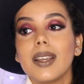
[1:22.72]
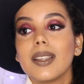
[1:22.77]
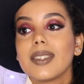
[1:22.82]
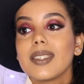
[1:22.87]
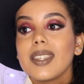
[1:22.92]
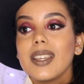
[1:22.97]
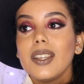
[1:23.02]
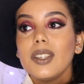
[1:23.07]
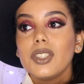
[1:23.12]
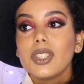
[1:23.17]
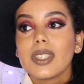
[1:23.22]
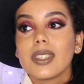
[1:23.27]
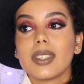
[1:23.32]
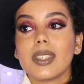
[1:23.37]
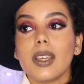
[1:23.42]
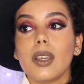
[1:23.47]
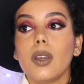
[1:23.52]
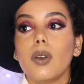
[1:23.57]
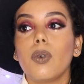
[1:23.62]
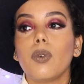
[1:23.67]
sente
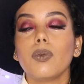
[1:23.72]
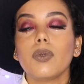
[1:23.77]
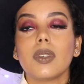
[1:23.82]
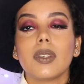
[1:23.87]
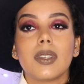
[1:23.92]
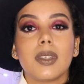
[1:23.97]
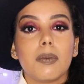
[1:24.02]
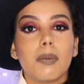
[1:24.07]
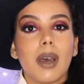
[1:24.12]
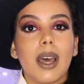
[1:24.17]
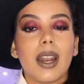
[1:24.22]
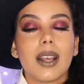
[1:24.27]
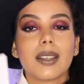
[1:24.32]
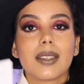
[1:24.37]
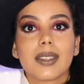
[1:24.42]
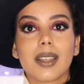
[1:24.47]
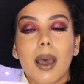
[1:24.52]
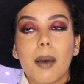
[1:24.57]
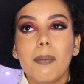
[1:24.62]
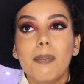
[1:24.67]
assim um
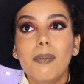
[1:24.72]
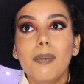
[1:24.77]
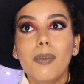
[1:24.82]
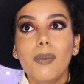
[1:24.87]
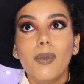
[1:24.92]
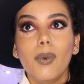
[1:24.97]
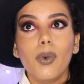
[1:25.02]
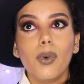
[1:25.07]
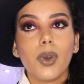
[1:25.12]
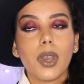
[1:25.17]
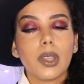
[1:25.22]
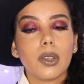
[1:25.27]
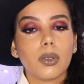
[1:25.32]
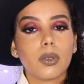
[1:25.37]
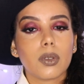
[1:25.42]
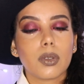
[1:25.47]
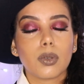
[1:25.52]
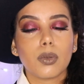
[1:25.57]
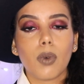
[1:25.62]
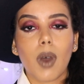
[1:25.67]
desembaraçar
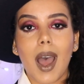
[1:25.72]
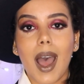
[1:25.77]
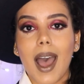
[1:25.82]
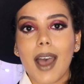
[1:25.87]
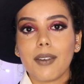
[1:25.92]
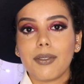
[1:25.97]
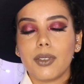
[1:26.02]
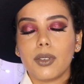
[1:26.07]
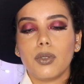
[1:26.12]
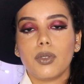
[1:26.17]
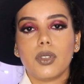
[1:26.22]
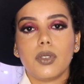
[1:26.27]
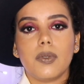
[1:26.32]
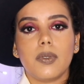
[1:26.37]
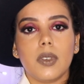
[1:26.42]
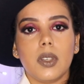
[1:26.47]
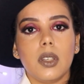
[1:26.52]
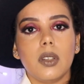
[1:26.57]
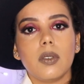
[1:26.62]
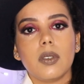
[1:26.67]
muito suave dos
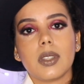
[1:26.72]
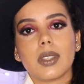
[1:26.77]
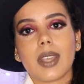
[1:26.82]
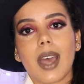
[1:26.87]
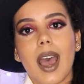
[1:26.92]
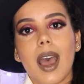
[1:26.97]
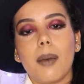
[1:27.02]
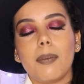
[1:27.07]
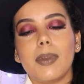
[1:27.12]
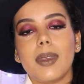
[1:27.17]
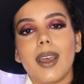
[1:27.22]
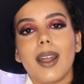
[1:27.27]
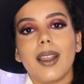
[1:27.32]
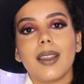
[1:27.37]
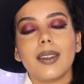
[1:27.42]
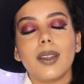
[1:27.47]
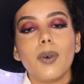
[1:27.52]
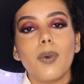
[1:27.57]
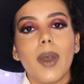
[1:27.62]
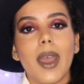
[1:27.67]
fios, sabe?
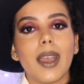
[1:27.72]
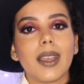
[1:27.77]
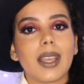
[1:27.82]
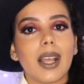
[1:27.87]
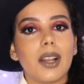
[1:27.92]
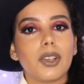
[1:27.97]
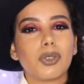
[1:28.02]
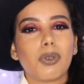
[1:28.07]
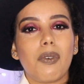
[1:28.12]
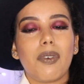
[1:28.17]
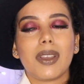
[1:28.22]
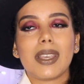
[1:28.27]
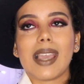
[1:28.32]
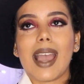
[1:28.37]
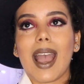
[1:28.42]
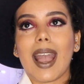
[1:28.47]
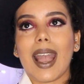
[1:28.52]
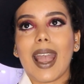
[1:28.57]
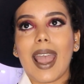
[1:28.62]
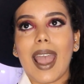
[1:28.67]
Ela não é aquela escova
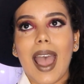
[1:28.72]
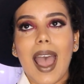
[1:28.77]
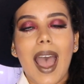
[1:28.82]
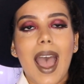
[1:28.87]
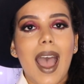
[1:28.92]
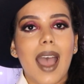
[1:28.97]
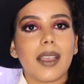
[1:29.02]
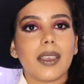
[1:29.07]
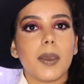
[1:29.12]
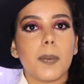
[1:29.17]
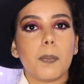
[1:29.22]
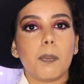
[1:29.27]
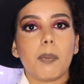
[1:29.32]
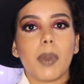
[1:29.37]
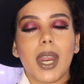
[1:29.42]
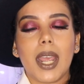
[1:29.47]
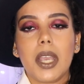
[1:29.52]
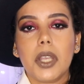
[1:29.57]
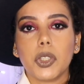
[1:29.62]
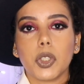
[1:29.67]
que agarra, que
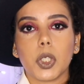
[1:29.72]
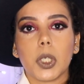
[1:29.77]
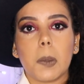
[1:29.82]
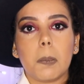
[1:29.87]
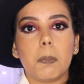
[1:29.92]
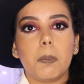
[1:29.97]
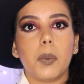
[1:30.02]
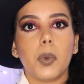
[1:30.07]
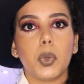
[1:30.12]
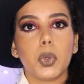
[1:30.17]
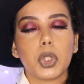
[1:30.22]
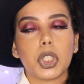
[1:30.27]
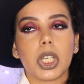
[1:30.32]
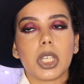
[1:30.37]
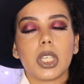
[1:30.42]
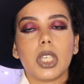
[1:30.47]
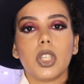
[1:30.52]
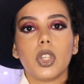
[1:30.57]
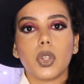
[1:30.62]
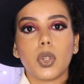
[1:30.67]
prende, que
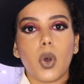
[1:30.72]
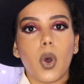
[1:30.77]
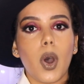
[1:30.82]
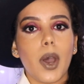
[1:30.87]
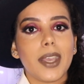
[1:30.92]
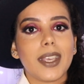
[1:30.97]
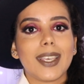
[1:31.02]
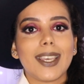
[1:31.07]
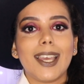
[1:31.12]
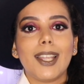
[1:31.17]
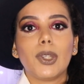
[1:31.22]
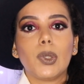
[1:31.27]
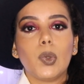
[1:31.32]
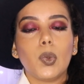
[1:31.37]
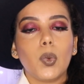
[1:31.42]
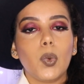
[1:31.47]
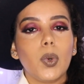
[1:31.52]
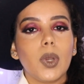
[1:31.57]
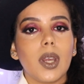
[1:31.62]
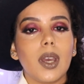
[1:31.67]
puxa, que dói, que
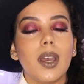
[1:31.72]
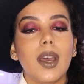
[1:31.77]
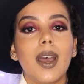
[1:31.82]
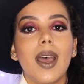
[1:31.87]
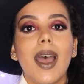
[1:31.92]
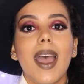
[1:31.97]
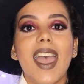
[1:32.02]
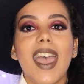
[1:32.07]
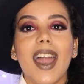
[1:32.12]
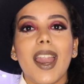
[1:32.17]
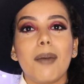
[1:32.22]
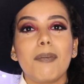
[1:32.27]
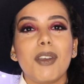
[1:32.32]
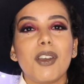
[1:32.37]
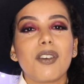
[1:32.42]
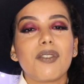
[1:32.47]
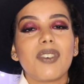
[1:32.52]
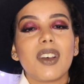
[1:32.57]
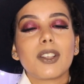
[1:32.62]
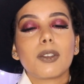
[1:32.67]
adura. É ela
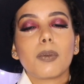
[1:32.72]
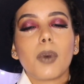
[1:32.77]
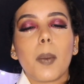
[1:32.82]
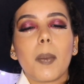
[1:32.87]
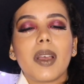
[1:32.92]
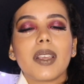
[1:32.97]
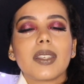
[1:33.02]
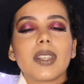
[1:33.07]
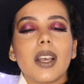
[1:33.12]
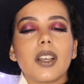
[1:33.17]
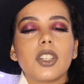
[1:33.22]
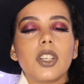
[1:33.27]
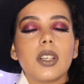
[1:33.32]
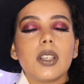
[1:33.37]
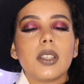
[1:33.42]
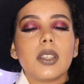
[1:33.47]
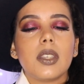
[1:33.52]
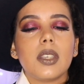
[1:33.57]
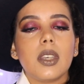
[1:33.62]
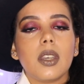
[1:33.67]
meio que faz uma
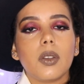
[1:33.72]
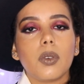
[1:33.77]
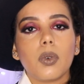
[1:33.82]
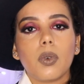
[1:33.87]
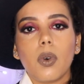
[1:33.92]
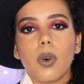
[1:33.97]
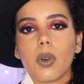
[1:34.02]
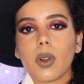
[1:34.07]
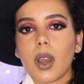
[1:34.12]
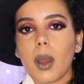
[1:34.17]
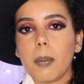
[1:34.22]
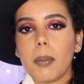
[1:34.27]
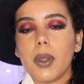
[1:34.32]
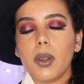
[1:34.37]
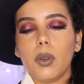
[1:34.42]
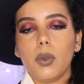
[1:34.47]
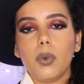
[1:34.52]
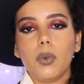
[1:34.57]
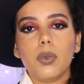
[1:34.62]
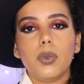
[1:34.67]
massagenzinha no couro
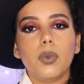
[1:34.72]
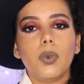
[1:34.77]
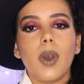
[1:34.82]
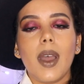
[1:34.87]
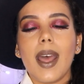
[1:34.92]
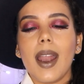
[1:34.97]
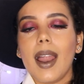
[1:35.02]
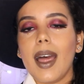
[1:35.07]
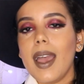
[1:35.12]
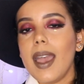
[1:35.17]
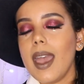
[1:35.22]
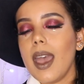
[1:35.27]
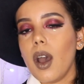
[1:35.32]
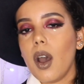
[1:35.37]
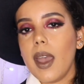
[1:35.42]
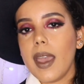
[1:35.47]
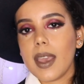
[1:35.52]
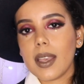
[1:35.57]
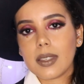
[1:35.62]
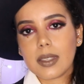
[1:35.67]
cabeludo, ela é
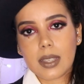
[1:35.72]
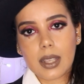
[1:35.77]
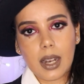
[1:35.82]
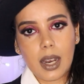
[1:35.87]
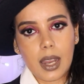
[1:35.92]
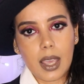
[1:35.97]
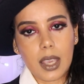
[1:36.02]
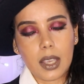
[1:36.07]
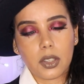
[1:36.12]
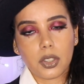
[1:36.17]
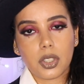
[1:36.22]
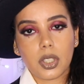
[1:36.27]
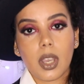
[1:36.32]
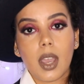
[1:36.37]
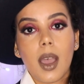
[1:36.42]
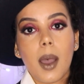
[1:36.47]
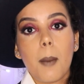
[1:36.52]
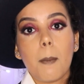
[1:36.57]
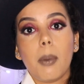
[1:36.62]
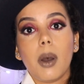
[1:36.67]
excelente.
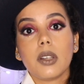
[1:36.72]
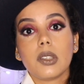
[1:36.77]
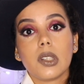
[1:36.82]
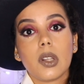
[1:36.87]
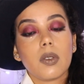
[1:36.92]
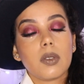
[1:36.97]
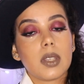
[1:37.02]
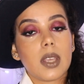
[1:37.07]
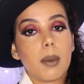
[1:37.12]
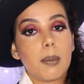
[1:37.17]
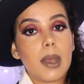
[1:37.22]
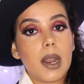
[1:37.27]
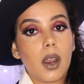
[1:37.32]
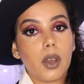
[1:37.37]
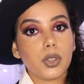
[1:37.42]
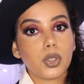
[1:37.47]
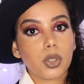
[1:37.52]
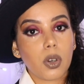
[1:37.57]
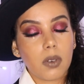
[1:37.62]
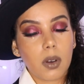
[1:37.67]
Pode não ser a
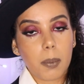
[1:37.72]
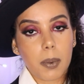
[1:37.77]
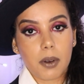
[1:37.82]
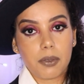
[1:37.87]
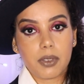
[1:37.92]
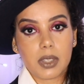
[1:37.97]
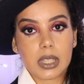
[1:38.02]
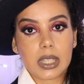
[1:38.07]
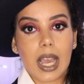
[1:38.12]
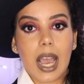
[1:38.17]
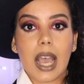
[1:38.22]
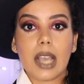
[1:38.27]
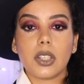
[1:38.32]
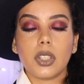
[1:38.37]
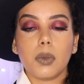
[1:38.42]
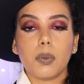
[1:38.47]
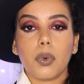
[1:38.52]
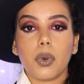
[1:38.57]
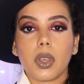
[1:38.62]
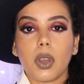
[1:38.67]
melhor escova para
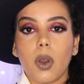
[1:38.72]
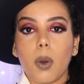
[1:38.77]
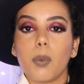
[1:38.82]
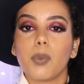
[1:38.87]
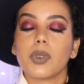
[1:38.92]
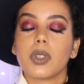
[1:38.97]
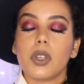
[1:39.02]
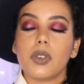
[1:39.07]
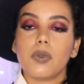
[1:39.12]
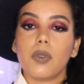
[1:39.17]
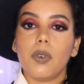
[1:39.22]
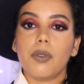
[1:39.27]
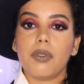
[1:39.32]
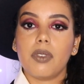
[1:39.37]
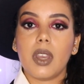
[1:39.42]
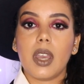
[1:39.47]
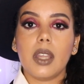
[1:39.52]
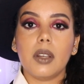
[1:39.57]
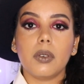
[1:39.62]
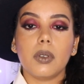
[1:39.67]
fitagem, porque como vocês vão
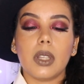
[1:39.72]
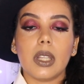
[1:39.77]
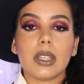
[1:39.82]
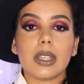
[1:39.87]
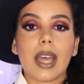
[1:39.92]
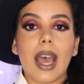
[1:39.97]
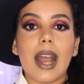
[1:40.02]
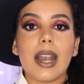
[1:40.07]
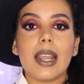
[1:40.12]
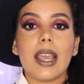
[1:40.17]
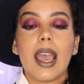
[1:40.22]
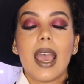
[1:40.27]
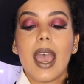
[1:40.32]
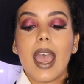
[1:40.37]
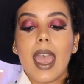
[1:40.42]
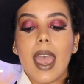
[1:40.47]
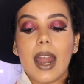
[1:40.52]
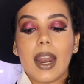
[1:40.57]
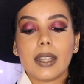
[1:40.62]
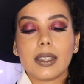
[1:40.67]
ver aí no detalhe,
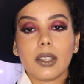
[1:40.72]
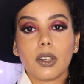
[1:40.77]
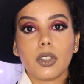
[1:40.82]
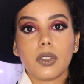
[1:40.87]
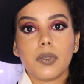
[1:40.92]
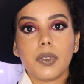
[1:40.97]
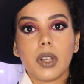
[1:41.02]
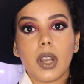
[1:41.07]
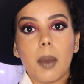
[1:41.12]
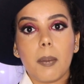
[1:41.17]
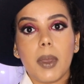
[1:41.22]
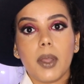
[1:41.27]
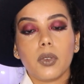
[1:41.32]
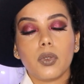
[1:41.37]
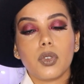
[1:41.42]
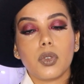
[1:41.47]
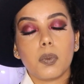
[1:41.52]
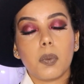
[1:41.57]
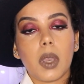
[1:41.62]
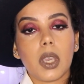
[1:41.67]
ela tem os
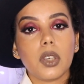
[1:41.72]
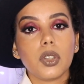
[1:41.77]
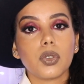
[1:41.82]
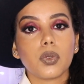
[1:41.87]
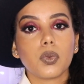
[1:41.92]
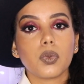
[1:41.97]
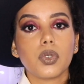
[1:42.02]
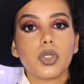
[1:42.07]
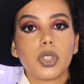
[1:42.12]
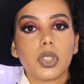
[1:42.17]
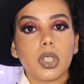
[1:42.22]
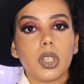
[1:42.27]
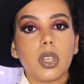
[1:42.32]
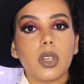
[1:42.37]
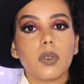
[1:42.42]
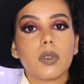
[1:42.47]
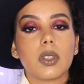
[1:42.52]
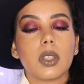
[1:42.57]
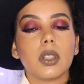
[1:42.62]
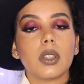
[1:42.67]
filamentos bem
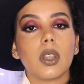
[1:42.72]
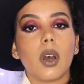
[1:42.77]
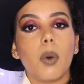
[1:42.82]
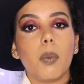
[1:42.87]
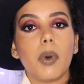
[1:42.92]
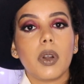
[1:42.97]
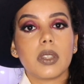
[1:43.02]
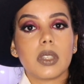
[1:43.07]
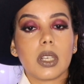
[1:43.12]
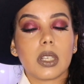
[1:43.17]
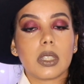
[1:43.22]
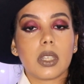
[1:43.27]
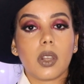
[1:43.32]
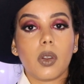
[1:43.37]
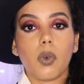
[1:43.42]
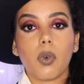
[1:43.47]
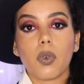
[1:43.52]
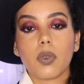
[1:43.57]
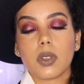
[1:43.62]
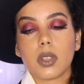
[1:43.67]
juntinhos, então pode ser que você
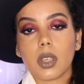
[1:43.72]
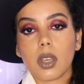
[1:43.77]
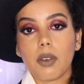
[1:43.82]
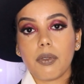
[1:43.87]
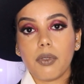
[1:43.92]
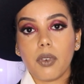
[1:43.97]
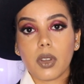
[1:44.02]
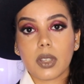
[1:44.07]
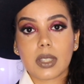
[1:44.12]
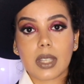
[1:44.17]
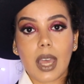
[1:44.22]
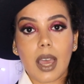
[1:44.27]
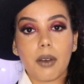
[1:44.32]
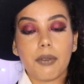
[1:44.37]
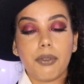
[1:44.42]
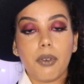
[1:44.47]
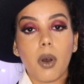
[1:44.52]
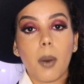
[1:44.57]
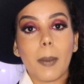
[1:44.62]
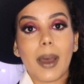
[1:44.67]
não consiga
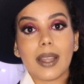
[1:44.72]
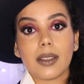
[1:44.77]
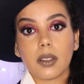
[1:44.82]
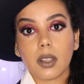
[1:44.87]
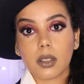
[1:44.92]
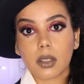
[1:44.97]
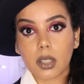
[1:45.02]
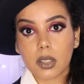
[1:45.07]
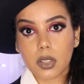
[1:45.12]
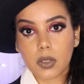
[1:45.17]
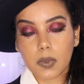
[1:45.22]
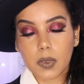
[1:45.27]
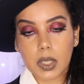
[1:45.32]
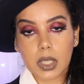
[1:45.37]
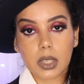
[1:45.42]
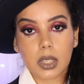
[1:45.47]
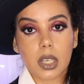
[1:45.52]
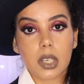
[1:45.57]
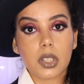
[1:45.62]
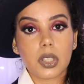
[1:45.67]
forçar, formar tantas
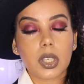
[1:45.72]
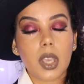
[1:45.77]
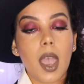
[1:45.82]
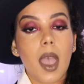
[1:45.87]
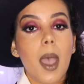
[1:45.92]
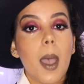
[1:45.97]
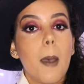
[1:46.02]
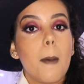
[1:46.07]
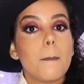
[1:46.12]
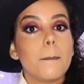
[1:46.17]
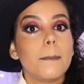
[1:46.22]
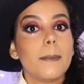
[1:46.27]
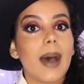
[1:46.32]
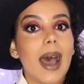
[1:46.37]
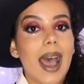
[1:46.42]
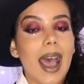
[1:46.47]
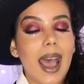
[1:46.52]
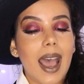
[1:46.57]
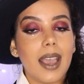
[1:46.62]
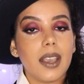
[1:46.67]
fitas,
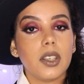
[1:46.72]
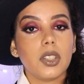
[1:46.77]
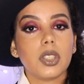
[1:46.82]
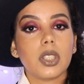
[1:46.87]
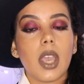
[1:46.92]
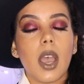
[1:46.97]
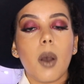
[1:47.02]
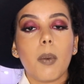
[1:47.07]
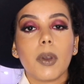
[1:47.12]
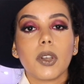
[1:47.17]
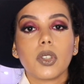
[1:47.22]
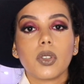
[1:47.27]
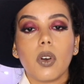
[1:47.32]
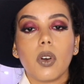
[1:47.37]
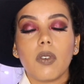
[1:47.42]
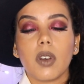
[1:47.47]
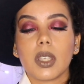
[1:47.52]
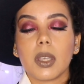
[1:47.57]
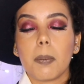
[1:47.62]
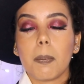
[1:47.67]
mas é uma
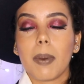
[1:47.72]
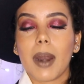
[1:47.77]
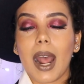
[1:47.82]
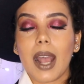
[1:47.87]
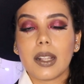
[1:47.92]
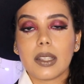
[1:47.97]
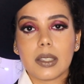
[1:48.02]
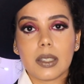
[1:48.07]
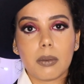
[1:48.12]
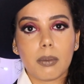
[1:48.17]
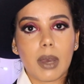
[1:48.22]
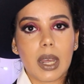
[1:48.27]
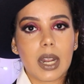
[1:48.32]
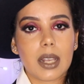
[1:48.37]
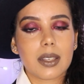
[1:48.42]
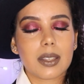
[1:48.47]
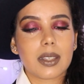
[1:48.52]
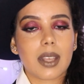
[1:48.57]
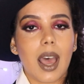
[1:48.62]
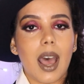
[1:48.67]
escova que para
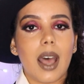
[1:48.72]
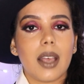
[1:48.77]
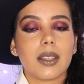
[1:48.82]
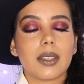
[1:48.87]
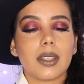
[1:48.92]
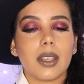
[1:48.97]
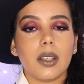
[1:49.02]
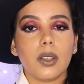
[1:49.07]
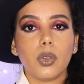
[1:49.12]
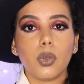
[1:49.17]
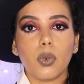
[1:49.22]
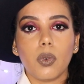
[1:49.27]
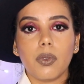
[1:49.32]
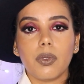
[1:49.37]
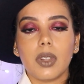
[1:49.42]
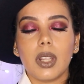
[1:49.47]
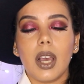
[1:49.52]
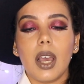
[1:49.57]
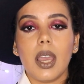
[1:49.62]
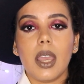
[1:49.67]
desembaraçar, sem
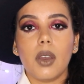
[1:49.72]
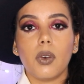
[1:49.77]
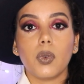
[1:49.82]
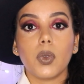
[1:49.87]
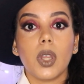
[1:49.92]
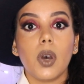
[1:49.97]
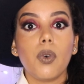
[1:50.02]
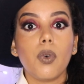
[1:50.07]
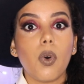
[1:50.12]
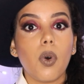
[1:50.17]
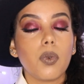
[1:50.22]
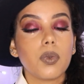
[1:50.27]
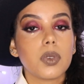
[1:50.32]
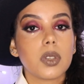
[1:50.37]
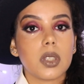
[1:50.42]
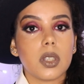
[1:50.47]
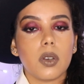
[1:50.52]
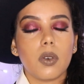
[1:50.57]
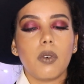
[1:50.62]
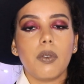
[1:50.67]
dúvida, eu não
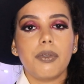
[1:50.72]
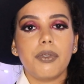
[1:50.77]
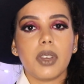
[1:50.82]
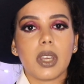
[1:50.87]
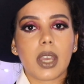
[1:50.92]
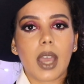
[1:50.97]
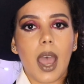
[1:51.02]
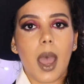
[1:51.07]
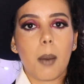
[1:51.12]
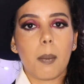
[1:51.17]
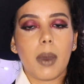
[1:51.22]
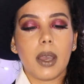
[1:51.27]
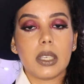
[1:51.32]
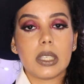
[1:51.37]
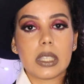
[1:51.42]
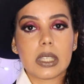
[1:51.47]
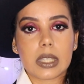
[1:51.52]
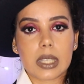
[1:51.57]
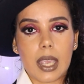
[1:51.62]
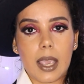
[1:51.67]
consigo ficar
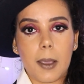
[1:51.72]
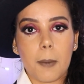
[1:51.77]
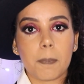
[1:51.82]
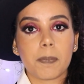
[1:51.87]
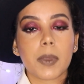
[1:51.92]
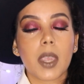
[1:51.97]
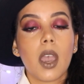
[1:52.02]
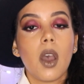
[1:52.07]
mais sem.